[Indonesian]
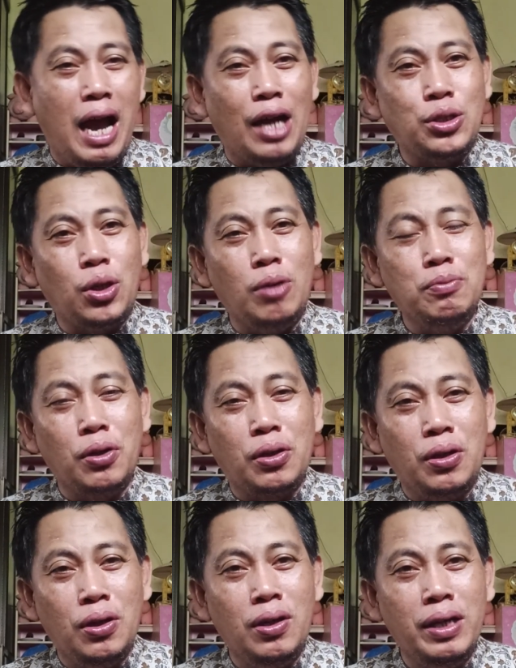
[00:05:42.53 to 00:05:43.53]
Aksara
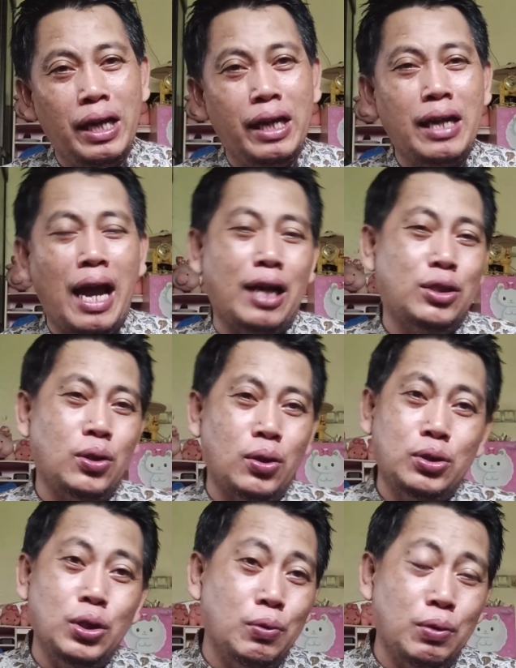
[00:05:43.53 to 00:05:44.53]
murda ing
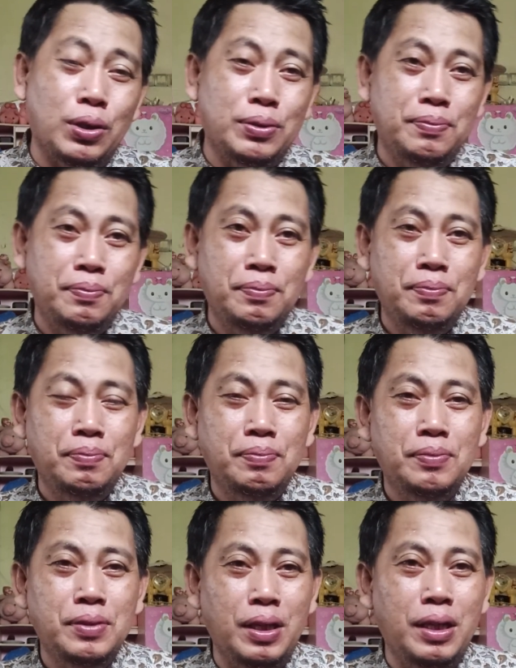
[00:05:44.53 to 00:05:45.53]
aksara Jawa.
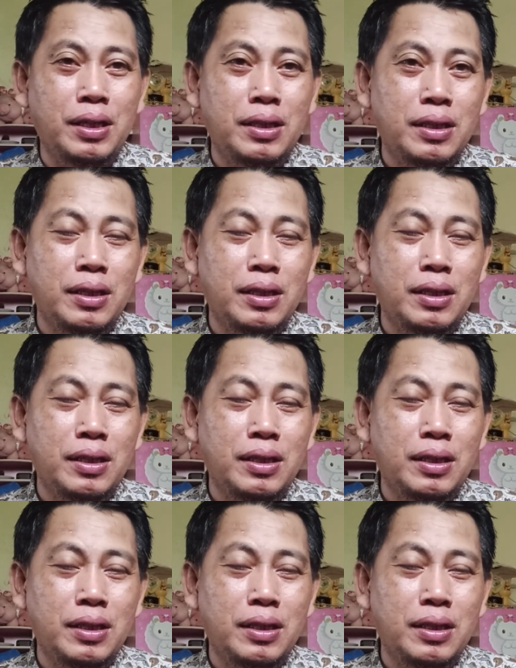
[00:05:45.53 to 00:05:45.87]
Nggih.